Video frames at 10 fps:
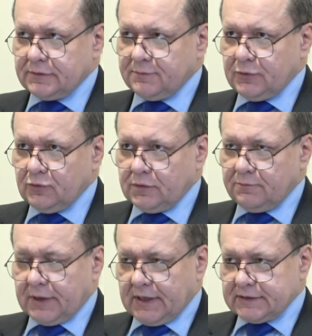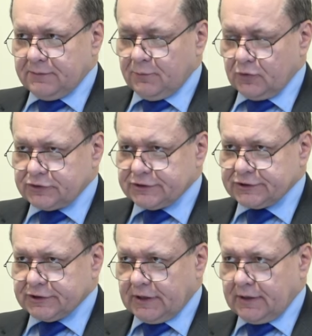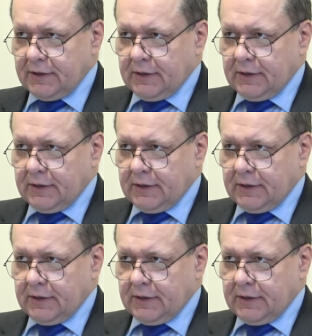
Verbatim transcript: był bratem Mojżesza